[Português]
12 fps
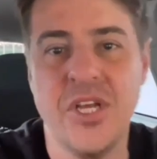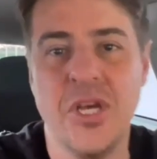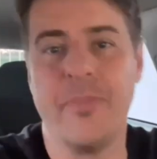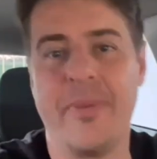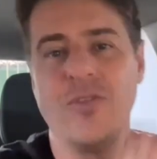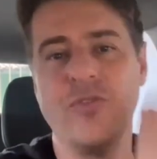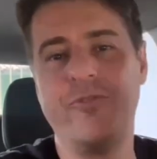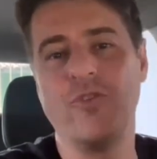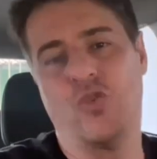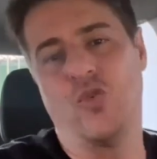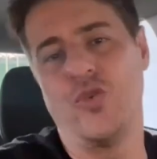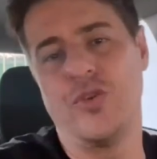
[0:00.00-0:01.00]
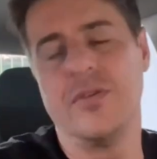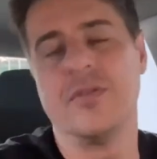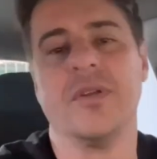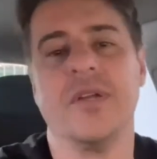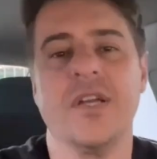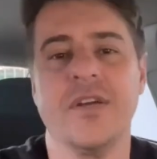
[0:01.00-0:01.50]
para no futuro
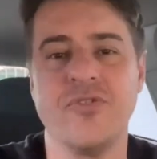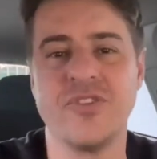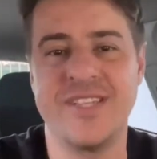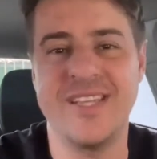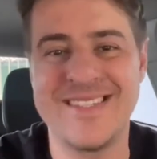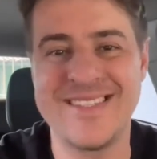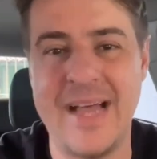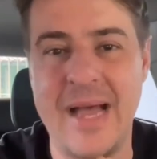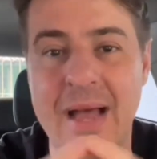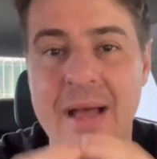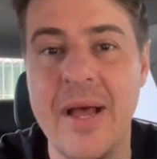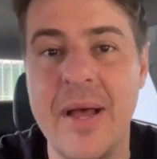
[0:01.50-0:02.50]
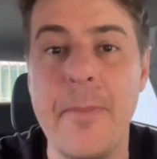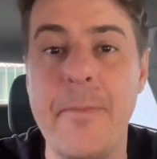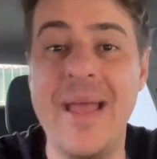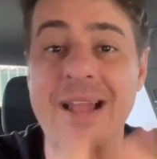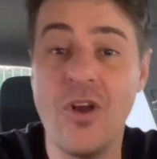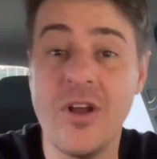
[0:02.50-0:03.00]
você estar
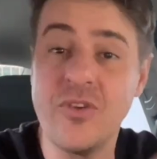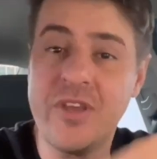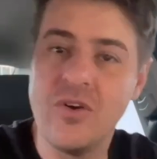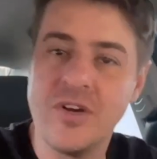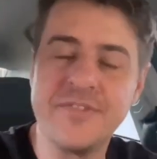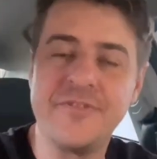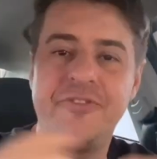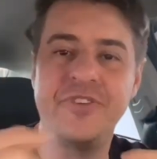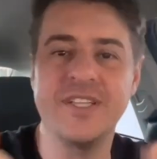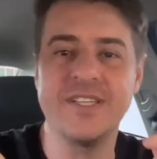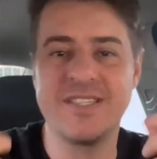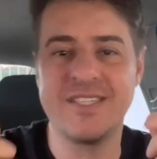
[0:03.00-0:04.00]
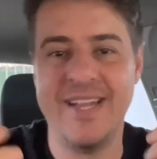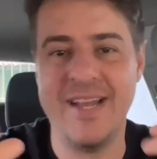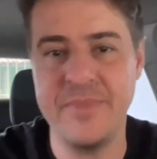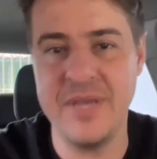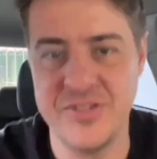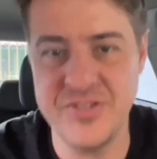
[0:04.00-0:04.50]
melhor do que hoje
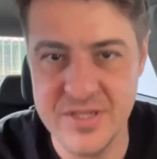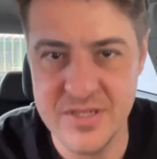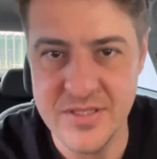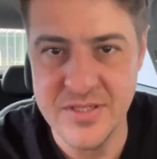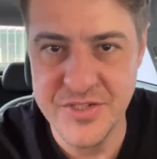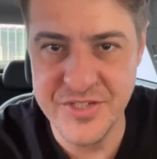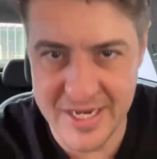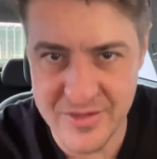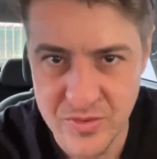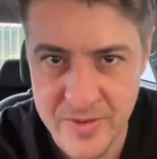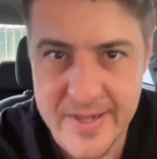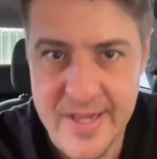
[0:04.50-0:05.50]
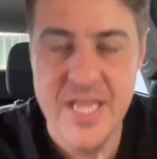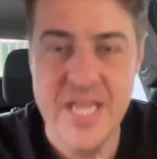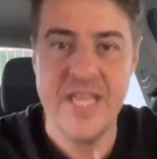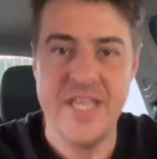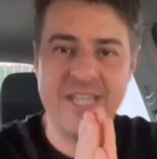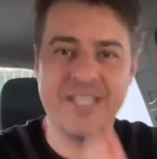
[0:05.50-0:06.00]
financeiramente, certo?
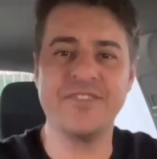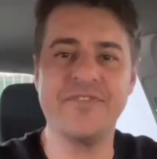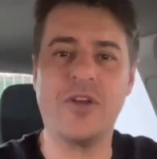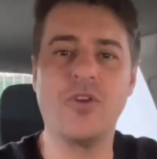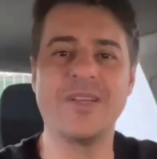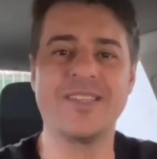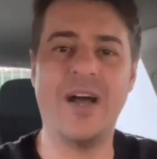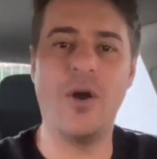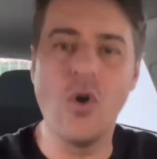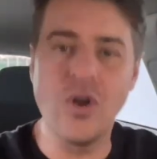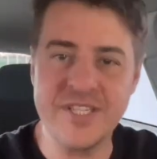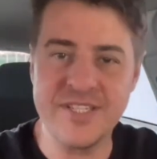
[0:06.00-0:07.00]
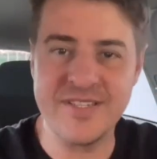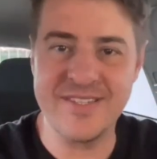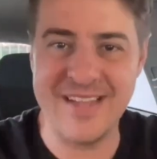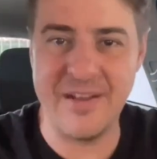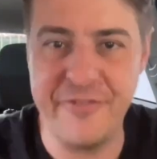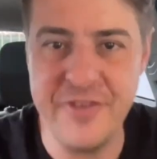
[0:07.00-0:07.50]
E a gente vai começar hoje esse
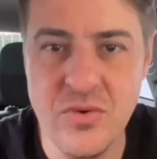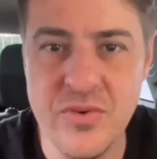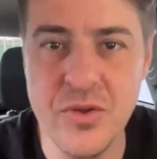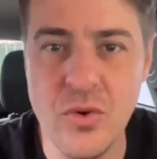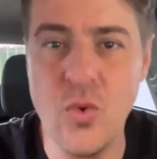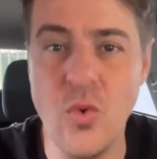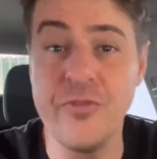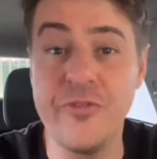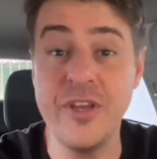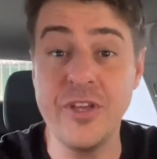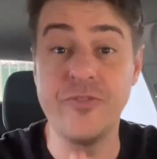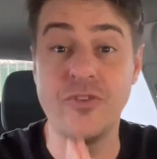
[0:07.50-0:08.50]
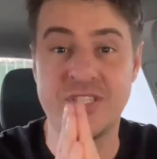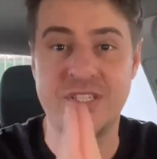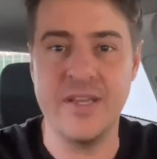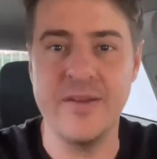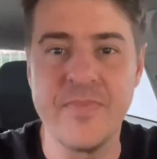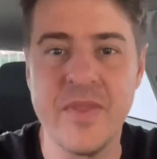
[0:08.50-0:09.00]
desafio, então eu convido
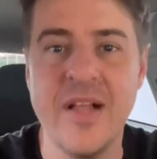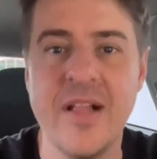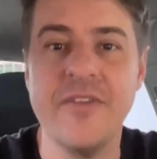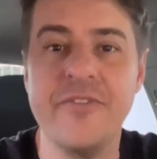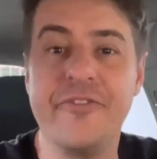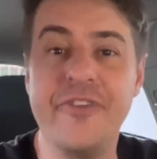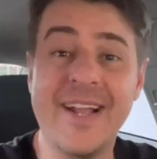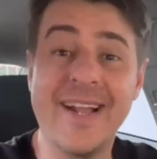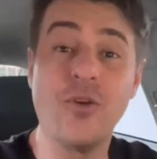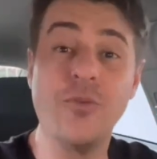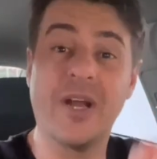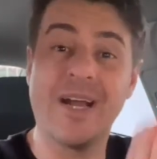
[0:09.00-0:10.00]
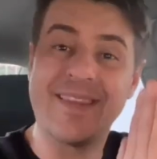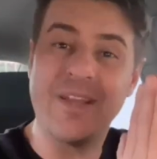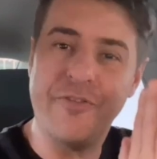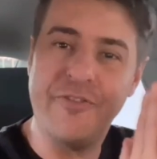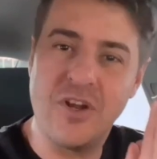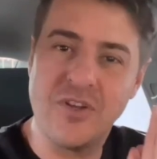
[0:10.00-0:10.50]
você, fica comigo até o
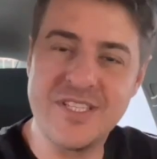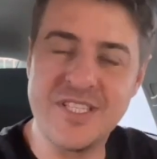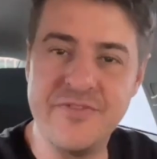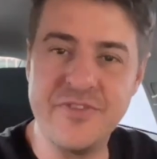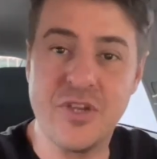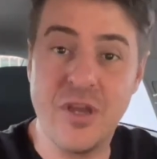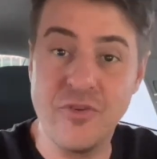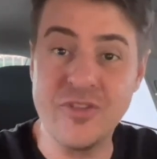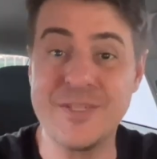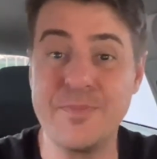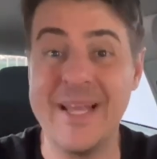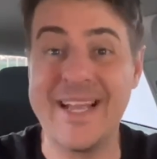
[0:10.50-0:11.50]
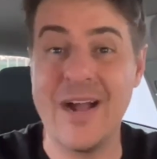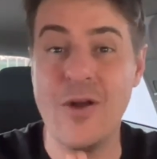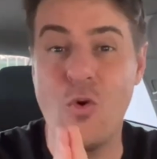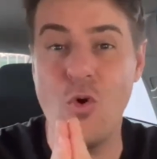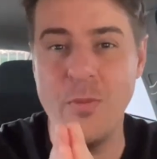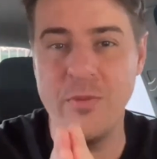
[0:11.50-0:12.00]
final desse vídeo que eu vou te explicar
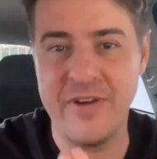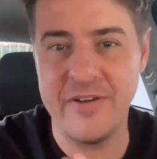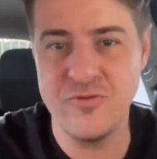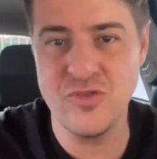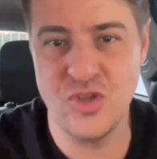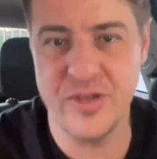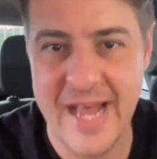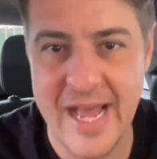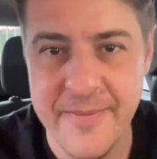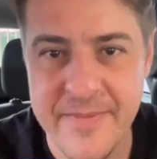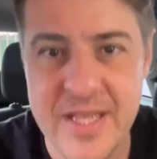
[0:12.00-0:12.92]
como vai funcionar.